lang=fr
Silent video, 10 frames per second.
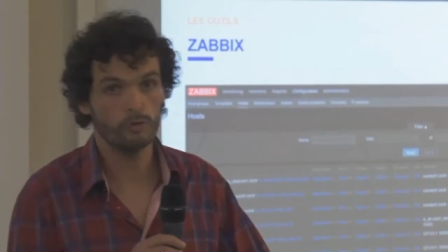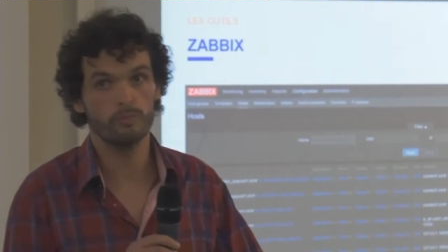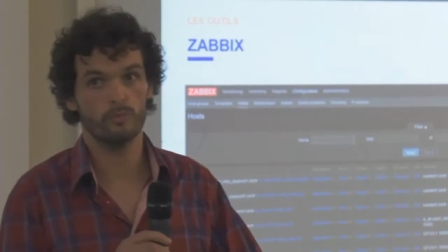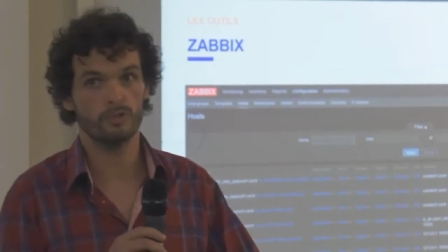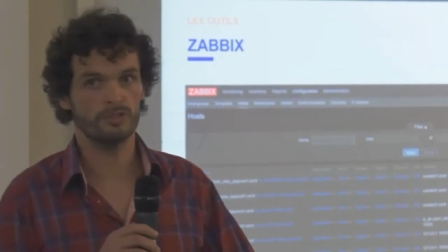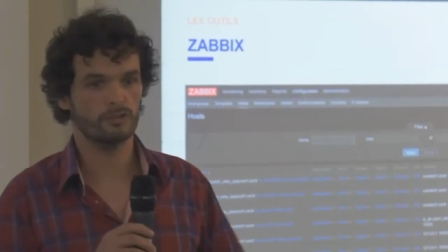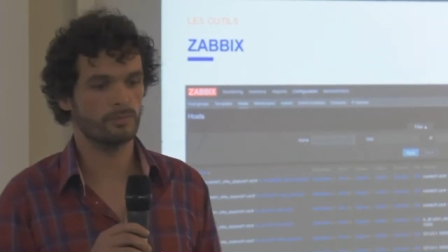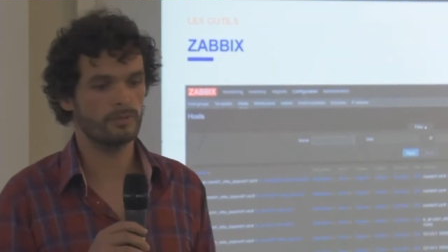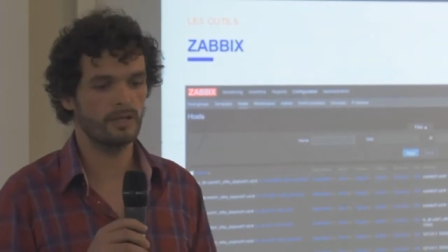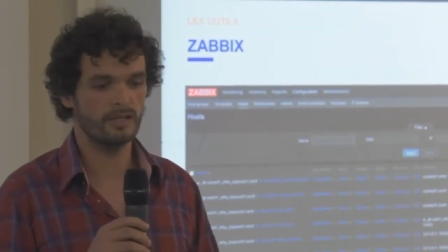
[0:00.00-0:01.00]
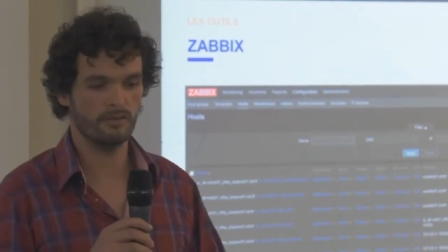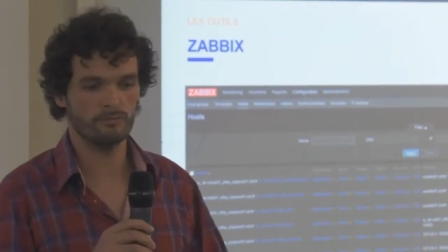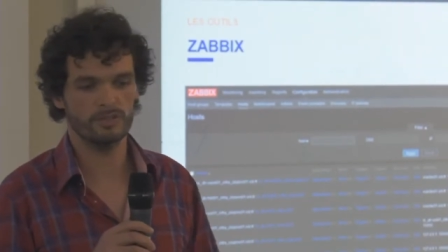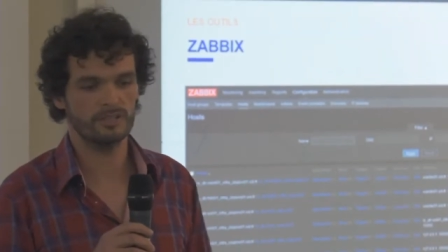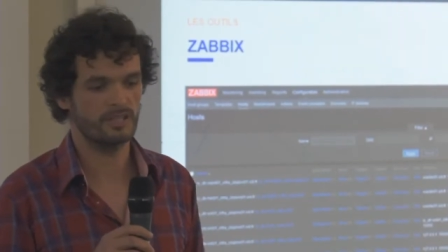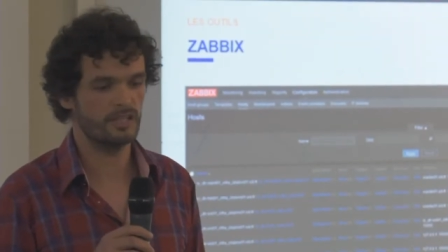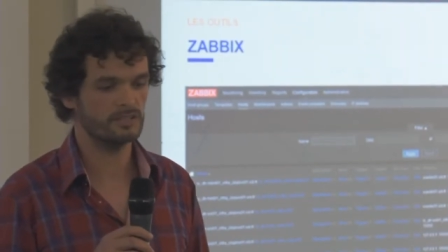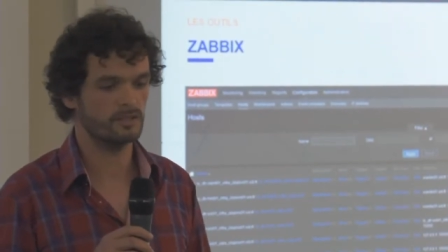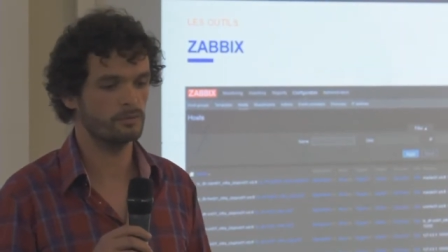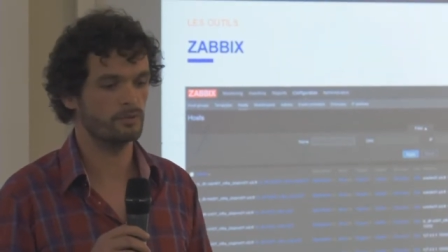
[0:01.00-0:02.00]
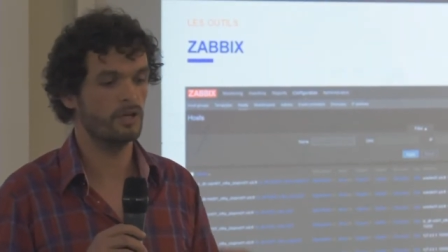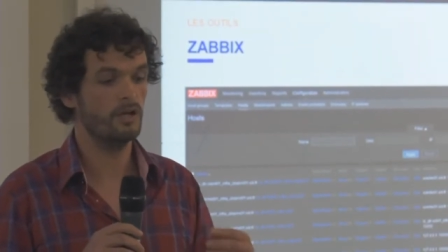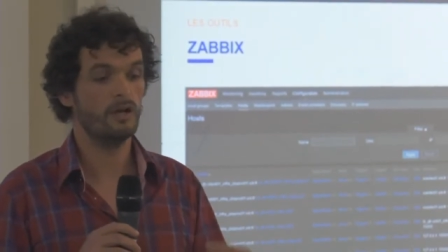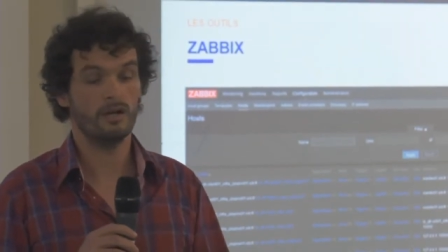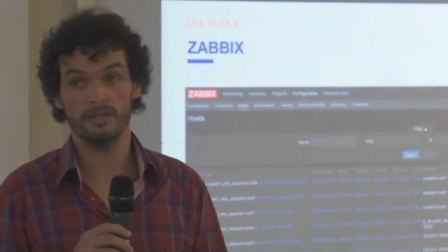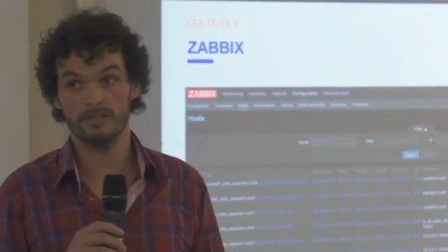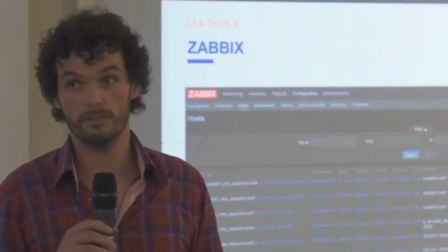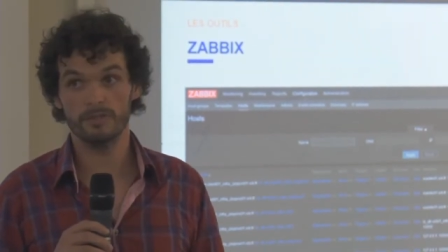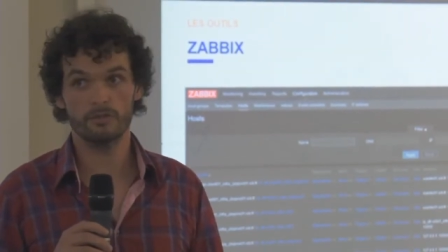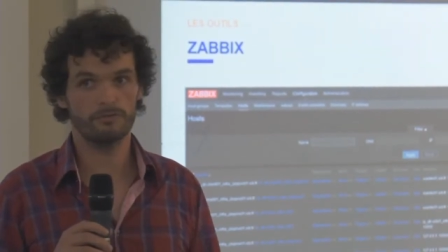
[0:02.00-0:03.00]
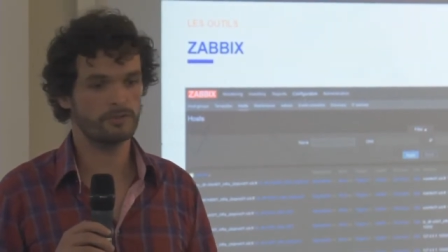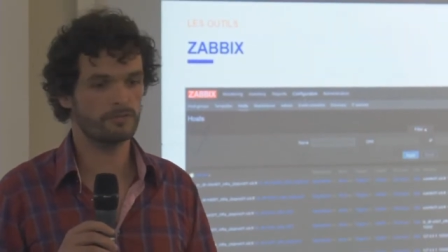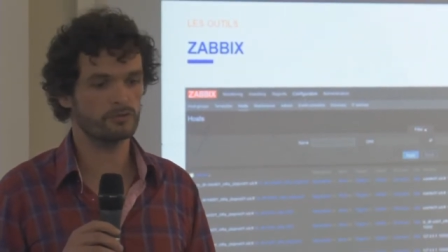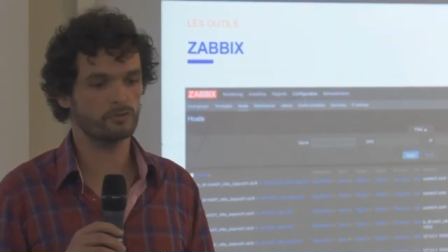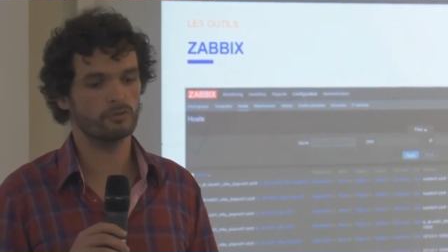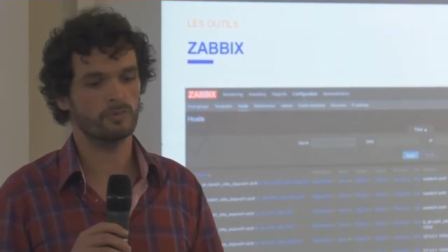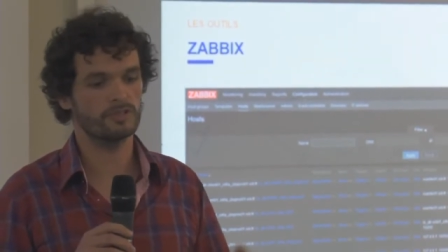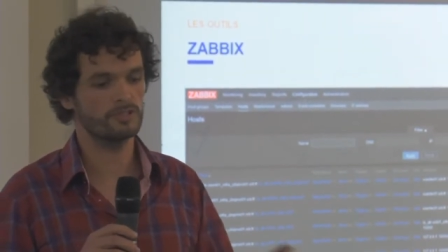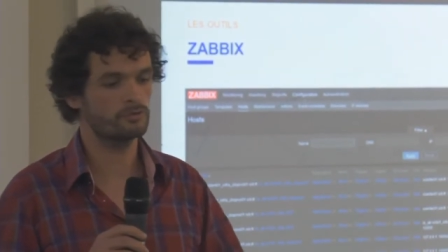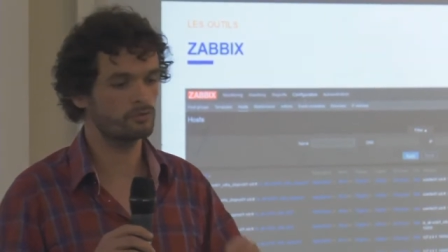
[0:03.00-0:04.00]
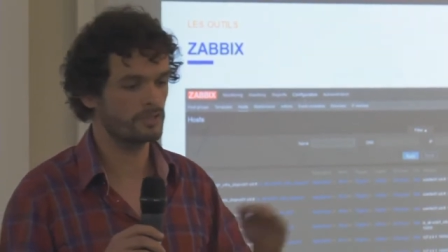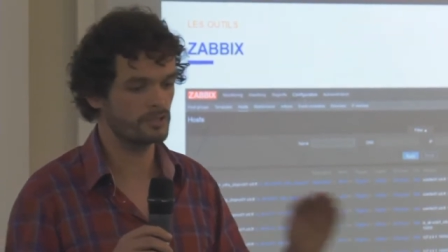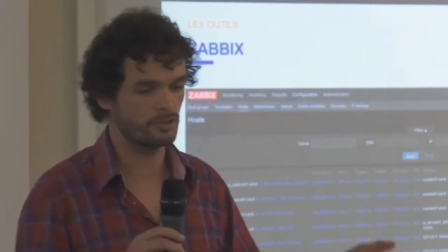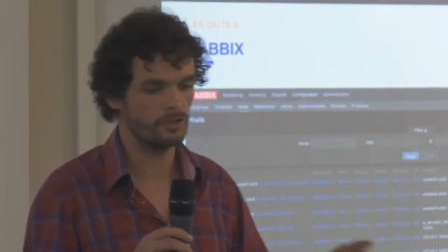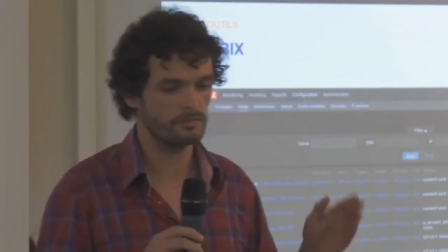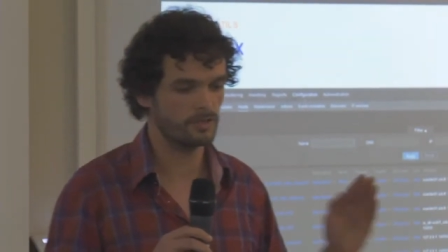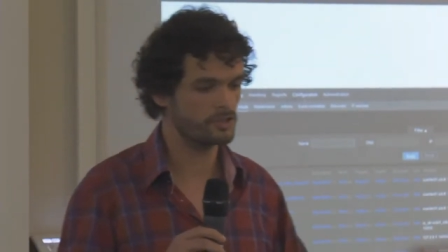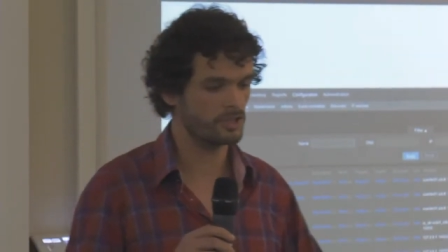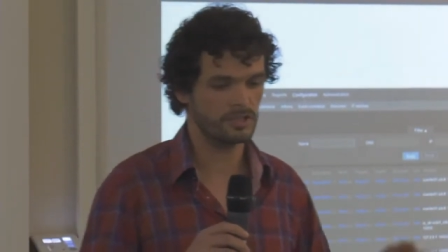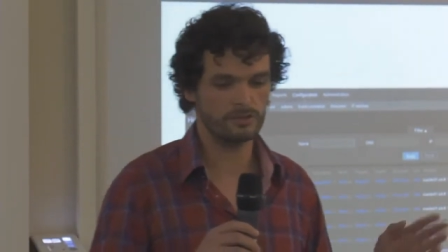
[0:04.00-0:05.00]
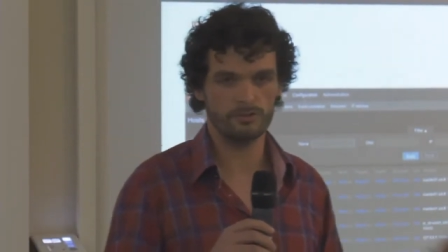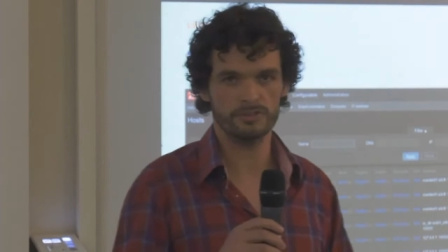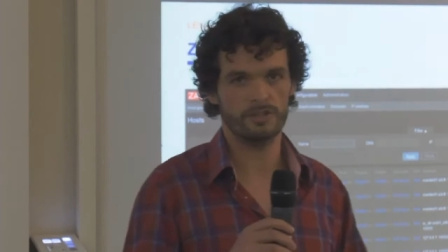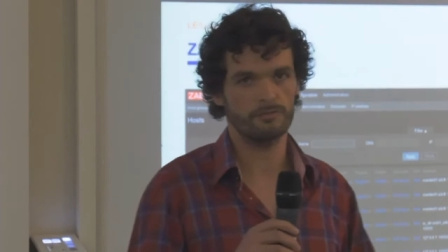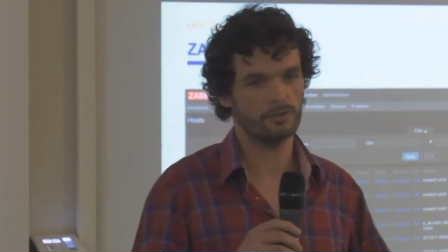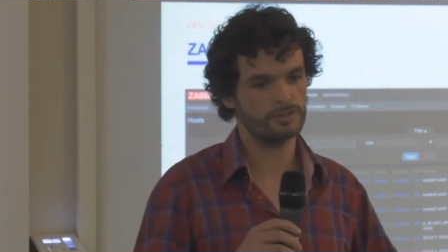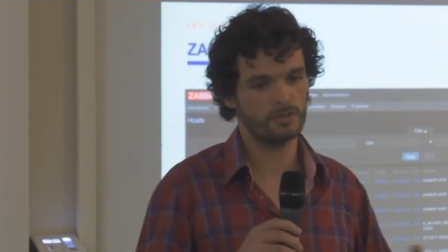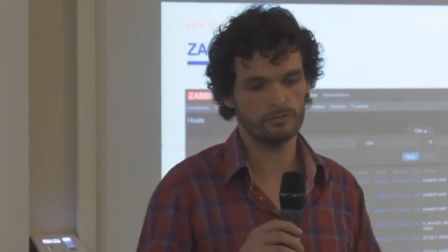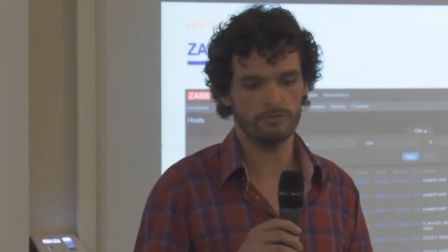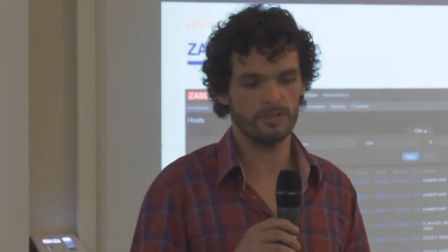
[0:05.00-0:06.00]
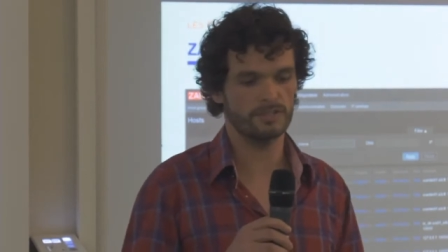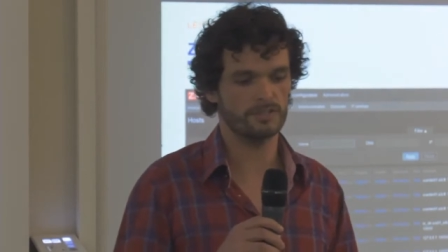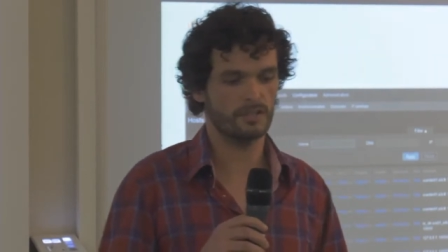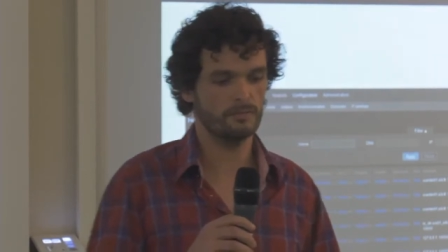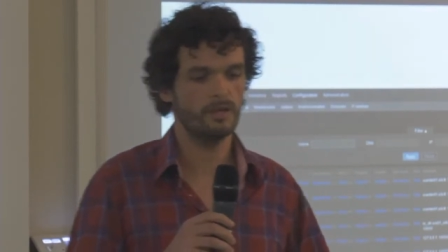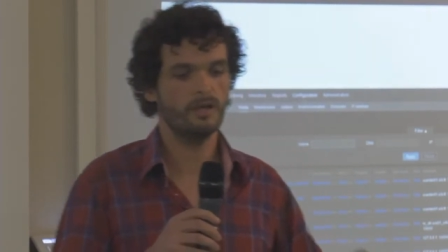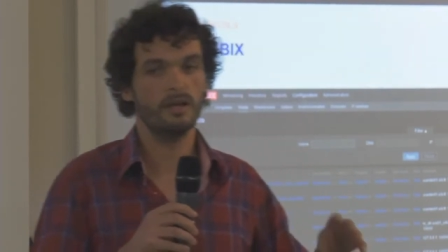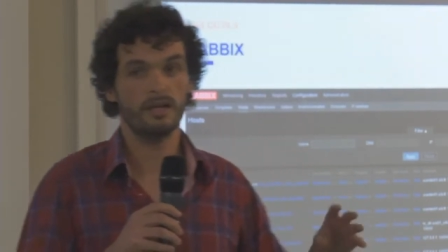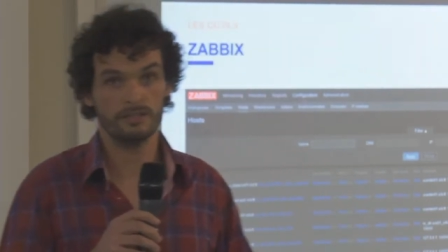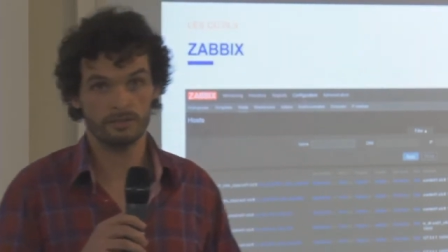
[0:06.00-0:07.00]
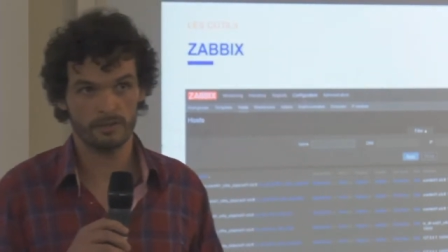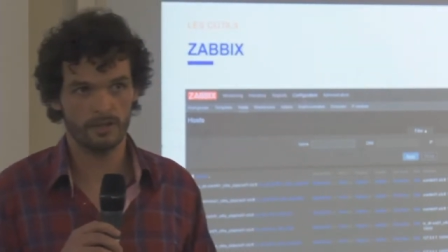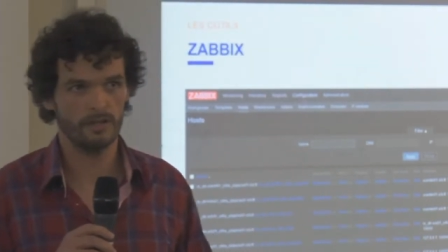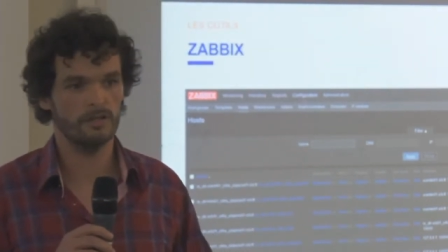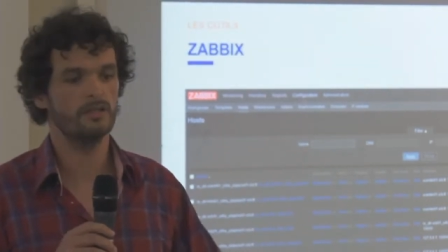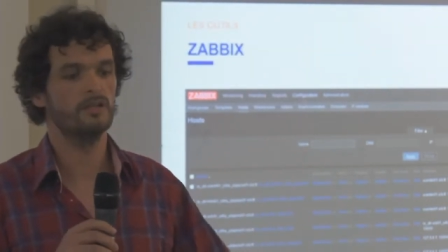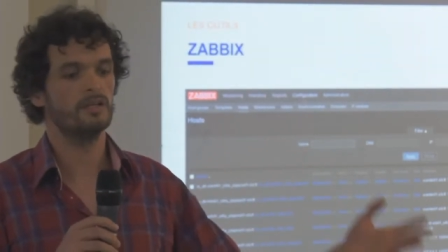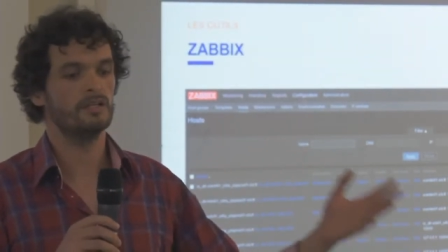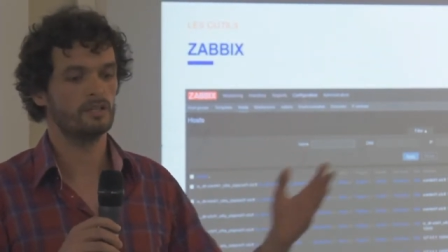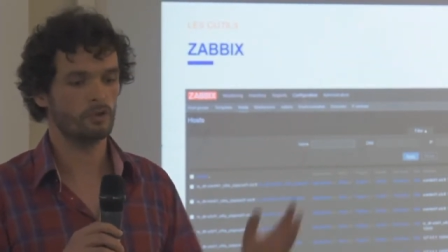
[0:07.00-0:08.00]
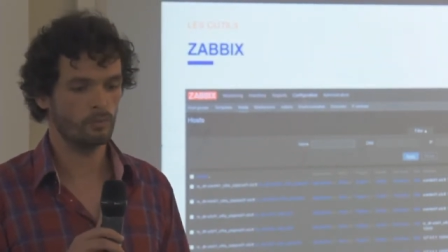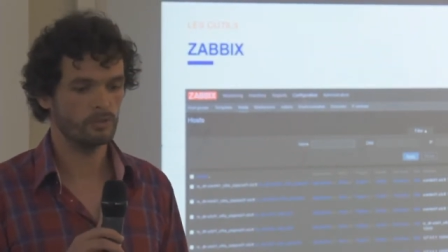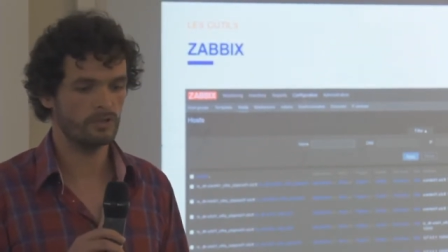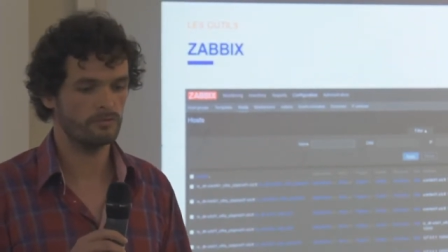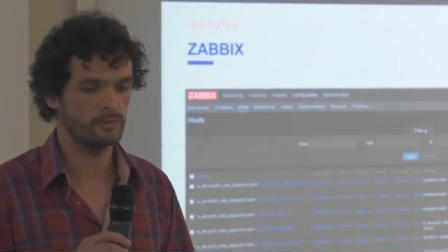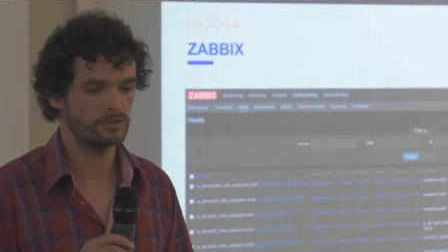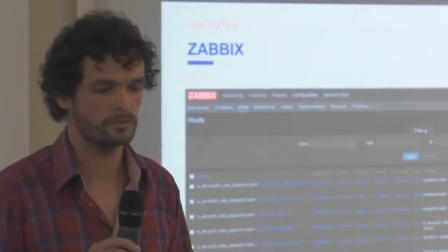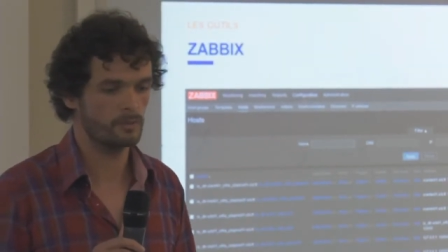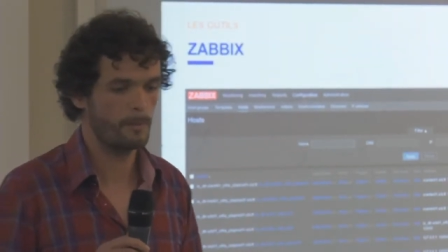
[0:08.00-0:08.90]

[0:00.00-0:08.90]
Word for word: pour moi s'il te plaît et lève-moi des alertes s'il y a besoin. Là, Zabbix le fait de façon automatique. Toutes les heures, il va checker sur le serveur s'il y a un nouveau file system et s'il y en a un, il remonte l'information.